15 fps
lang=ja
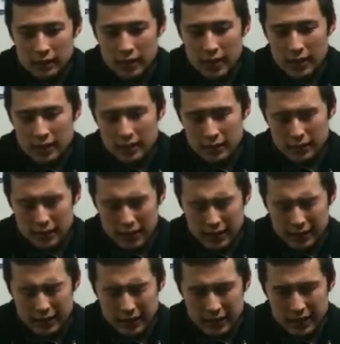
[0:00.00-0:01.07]
ただ
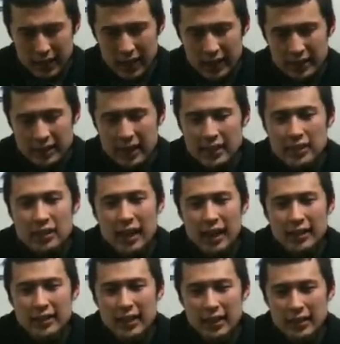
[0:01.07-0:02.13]
残念ながらジャッジの
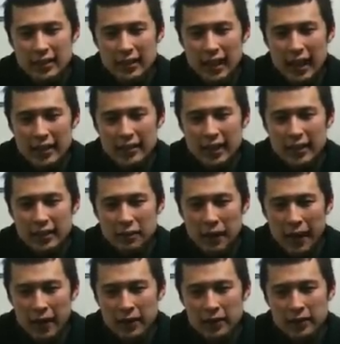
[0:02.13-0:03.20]
判定判断で
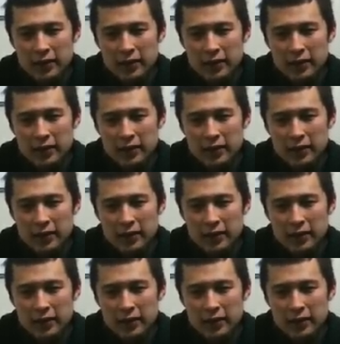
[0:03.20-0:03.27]
は